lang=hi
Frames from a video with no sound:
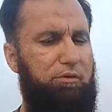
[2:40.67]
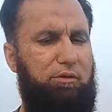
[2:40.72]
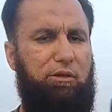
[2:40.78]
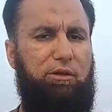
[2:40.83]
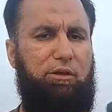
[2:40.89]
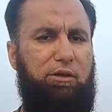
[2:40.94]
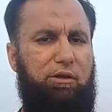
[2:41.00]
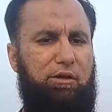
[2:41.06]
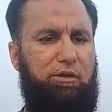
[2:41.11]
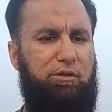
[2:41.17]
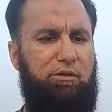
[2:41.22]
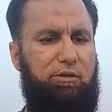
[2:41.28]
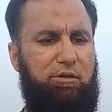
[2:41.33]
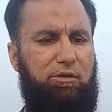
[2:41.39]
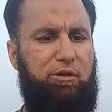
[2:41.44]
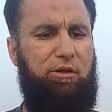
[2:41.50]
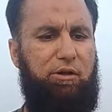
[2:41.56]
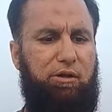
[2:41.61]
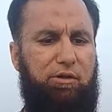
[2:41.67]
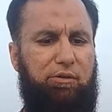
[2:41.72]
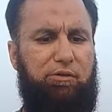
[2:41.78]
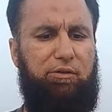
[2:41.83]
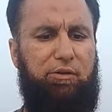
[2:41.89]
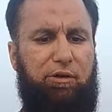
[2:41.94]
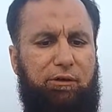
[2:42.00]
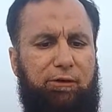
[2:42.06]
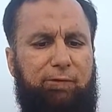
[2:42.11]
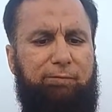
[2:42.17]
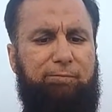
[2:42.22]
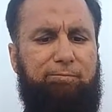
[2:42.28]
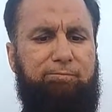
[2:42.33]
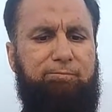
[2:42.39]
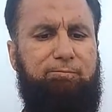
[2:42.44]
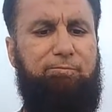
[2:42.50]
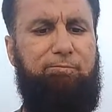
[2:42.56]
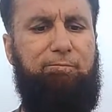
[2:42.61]
ये देखें जी ये इसका
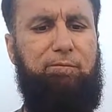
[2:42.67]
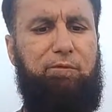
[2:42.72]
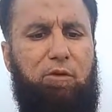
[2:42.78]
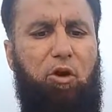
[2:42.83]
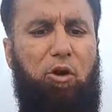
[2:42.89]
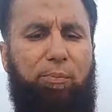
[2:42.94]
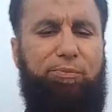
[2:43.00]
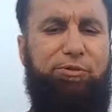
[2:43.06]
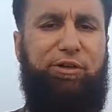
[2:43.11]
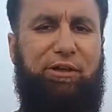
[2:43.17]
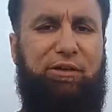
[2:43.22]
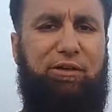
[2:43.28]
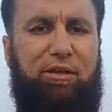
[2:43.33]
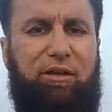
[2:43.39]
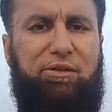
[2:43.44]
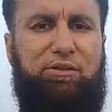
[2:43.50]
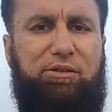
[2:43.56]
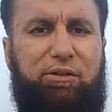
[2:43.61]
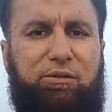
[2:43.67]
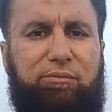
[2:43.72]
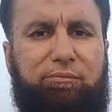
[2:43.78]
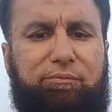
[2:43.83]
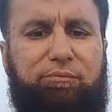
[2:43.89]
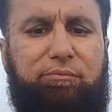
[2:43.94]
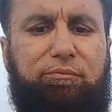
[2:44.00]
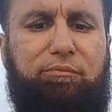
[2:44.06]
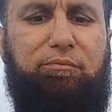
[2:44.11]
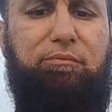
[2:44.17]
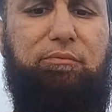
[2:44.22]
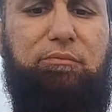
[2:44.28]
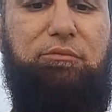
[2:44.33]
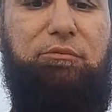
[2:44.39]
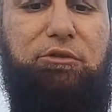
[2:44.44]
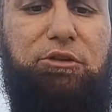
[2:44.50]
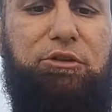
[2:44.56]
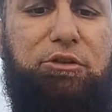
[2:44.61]
ऑब्जेक्ट लेंस है
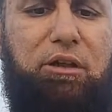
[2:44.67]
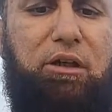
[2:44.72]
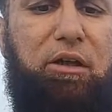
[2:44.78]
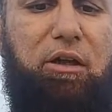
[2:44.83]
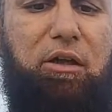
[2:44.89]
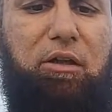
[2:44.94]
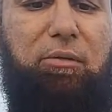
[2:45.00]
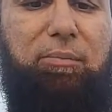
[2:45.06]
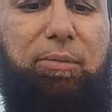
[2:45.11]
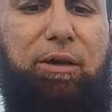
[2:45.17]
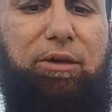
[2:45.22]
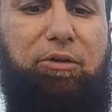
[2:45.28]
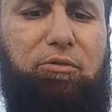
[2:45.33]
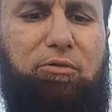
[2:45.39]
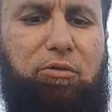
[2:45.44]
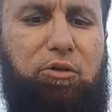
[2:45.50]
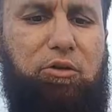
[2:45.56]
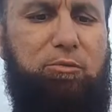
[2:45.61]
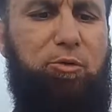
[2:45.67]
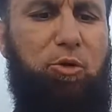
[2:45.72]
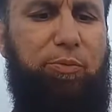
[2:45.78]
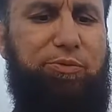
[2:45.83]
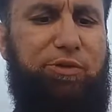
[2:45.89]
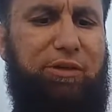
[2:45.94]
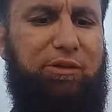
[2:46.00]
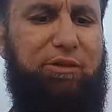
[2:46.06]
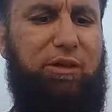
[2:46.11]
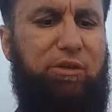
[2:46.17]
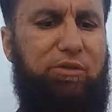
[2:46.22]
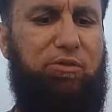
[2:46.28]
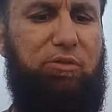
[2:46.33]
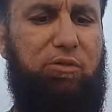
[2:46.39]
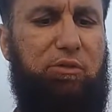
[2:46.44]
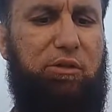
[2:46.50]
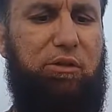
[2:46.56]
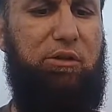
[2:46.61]
जिस तरह हर बायनोकुलर्स में ऑब्जेक्ट लेंस
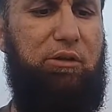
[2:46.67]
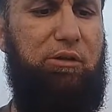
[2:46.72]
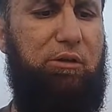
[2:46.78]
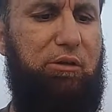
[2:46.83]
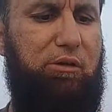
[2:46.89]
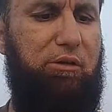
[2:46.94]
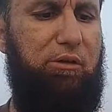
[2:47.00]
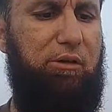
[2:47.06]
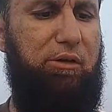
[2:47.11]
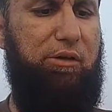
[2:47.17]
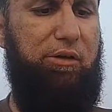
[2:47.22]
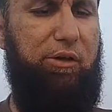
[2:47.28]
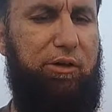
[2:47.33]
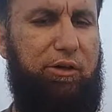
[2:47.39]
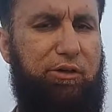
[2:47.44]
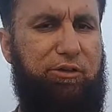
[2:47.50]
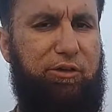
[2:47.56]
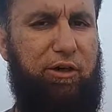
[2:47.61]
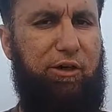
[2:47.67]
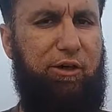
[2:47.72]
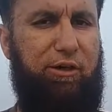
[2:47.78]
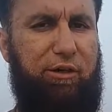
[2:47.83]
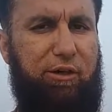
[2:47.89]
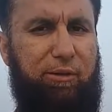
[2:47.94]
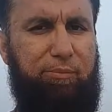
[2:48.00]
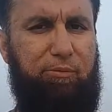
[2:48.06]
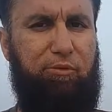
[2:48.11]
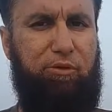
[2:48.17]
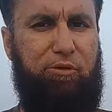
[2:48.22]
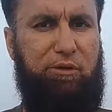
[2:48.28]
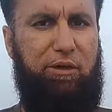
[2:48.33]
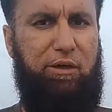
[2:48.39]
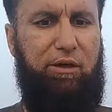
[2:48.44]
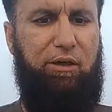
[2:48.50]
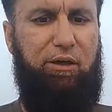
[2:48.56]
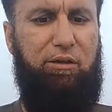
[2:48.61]
होते हैं ग्रीनिश आ रहा है ना आपको
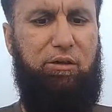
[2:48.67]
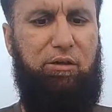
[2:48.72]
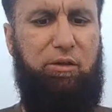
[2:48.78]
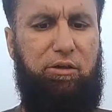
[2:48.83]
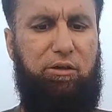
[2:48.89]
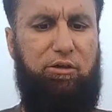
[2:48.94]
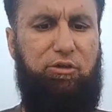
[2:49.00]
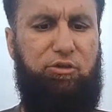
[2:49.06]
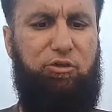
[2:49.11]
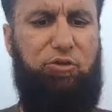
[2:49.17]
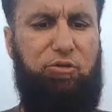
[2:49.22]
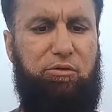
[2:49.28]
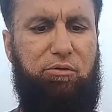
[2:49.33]
नज़र आ रहा है ये ग्रीनिश